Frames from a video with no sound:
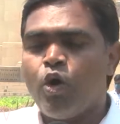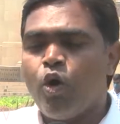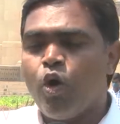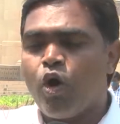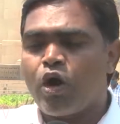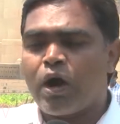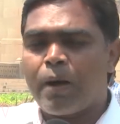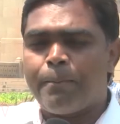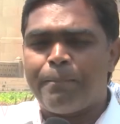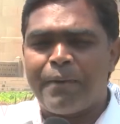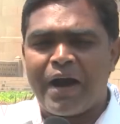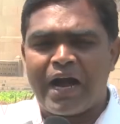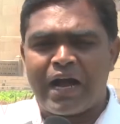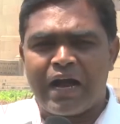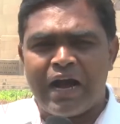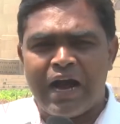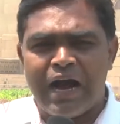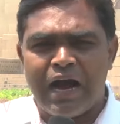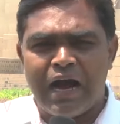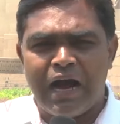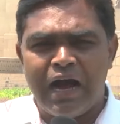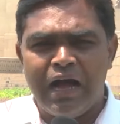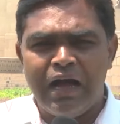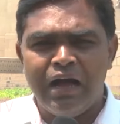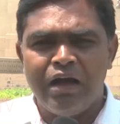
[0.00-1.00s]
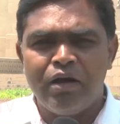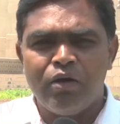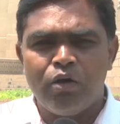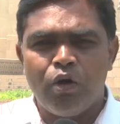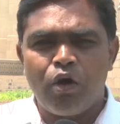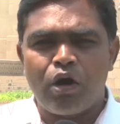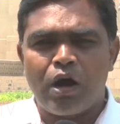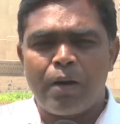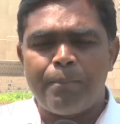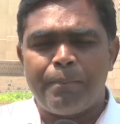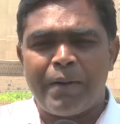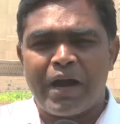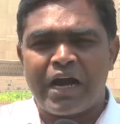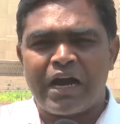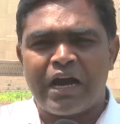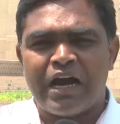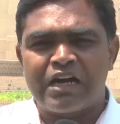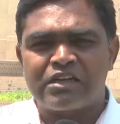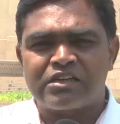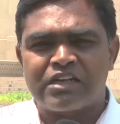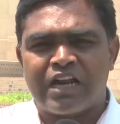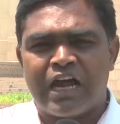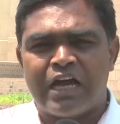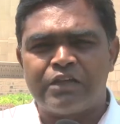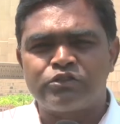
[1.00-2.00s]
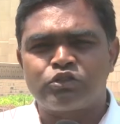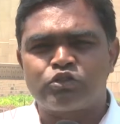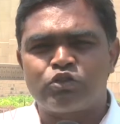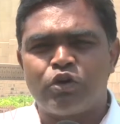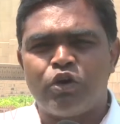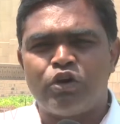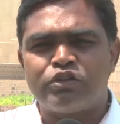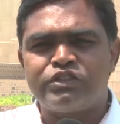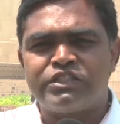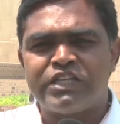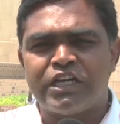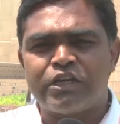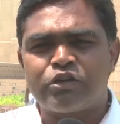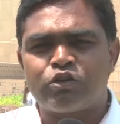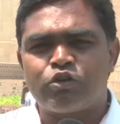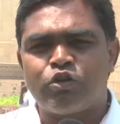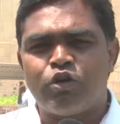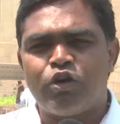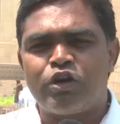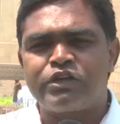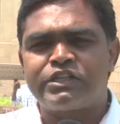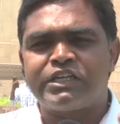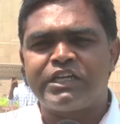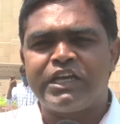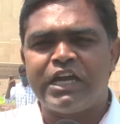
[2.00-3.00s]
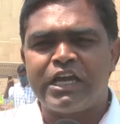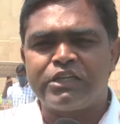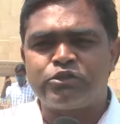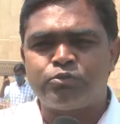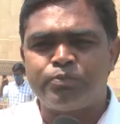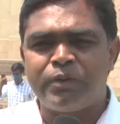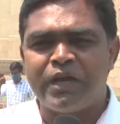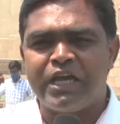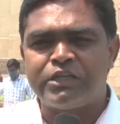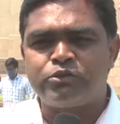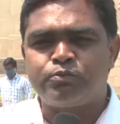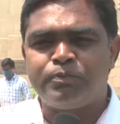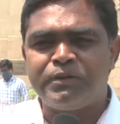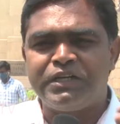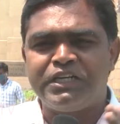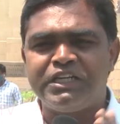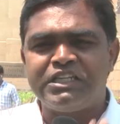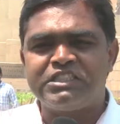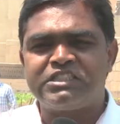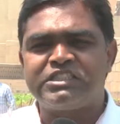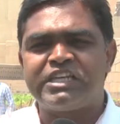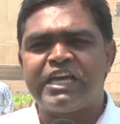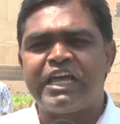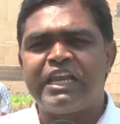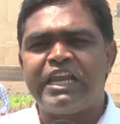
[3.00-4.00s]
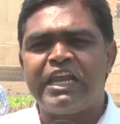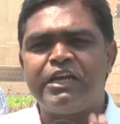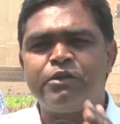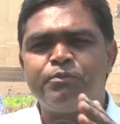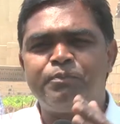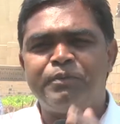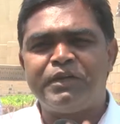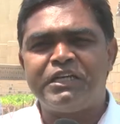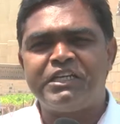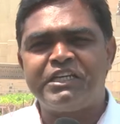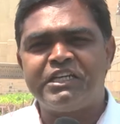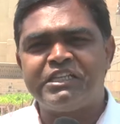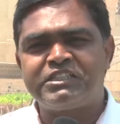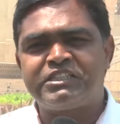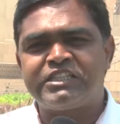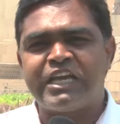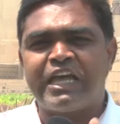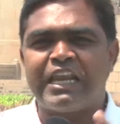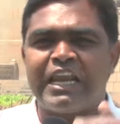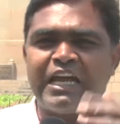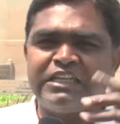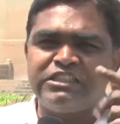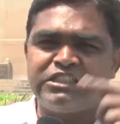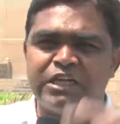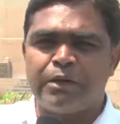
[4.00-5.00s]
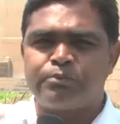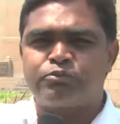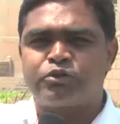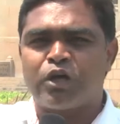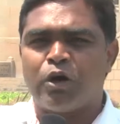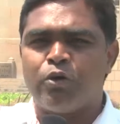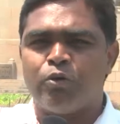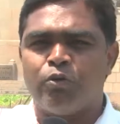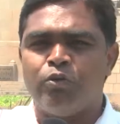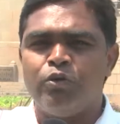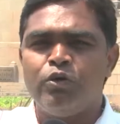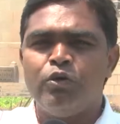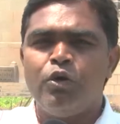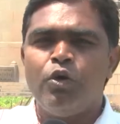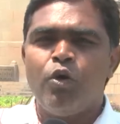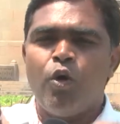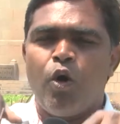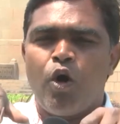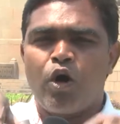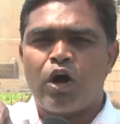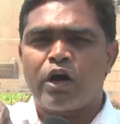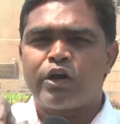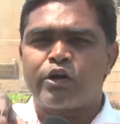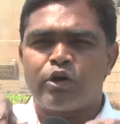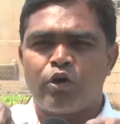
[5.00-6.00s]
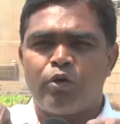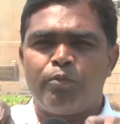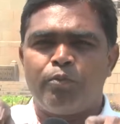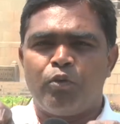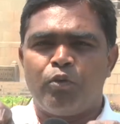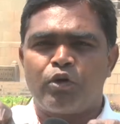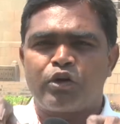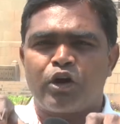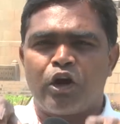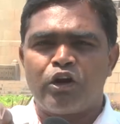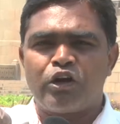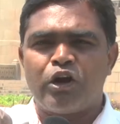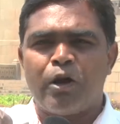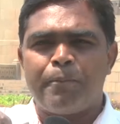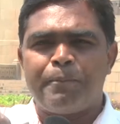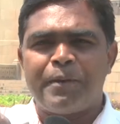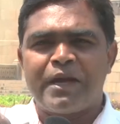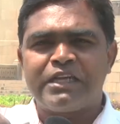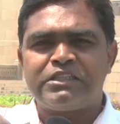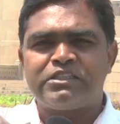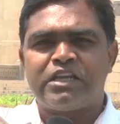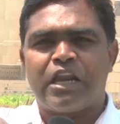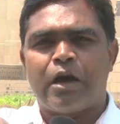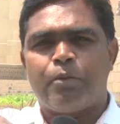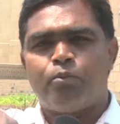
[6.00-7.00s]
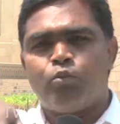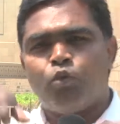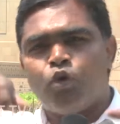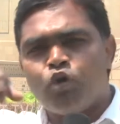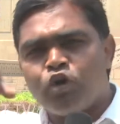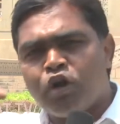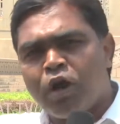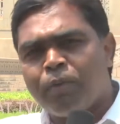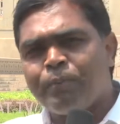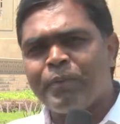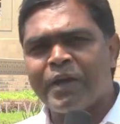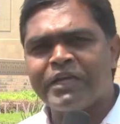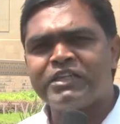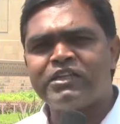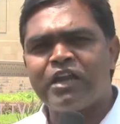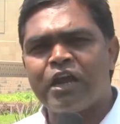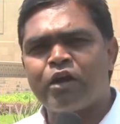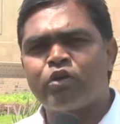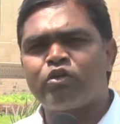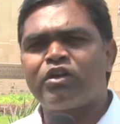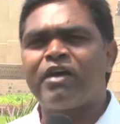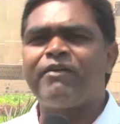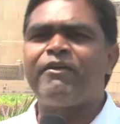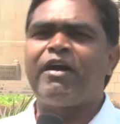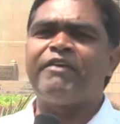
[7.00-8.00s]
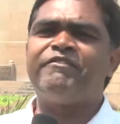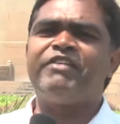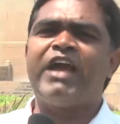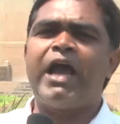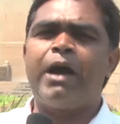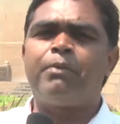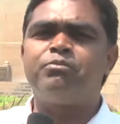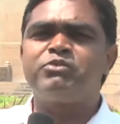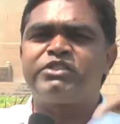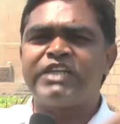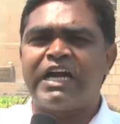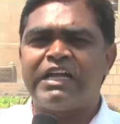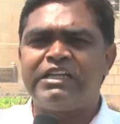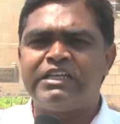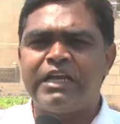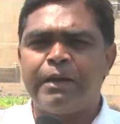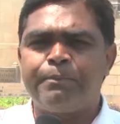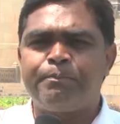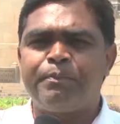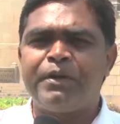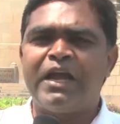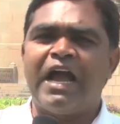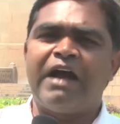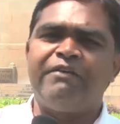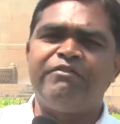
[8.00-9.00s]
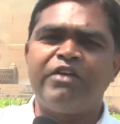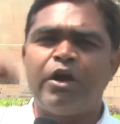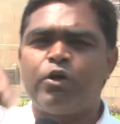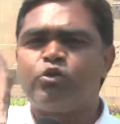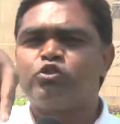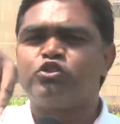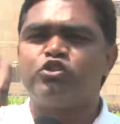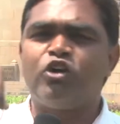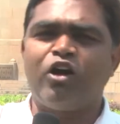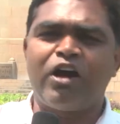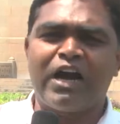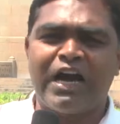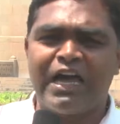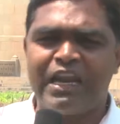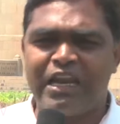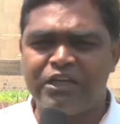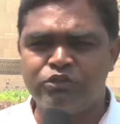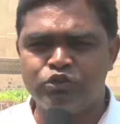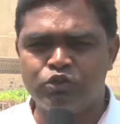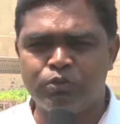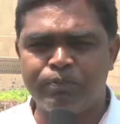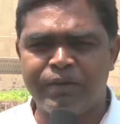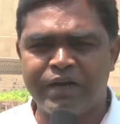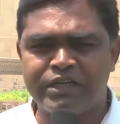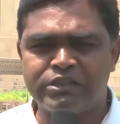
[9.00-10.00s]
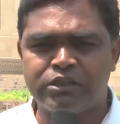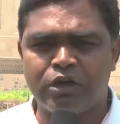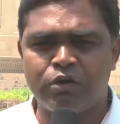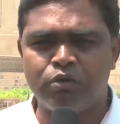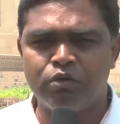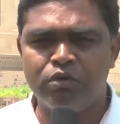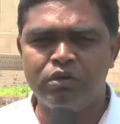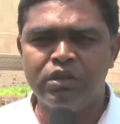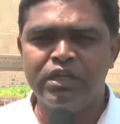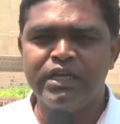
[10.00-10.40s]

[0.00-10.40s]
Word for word: ఒక పక్క ఒక పక్క ట్రాన్స్కో జెన్కో టీఎస్పీ ఎస్పీడీసీఎల్ ఎన్పీడీసీఎల్ అని చెప్తావు ఒక రెండో పేజీల మూడో పేజీలో కూడా అవే అంశాలు చెప్పి అవే ఉద్యోగాలను చూపెడతావు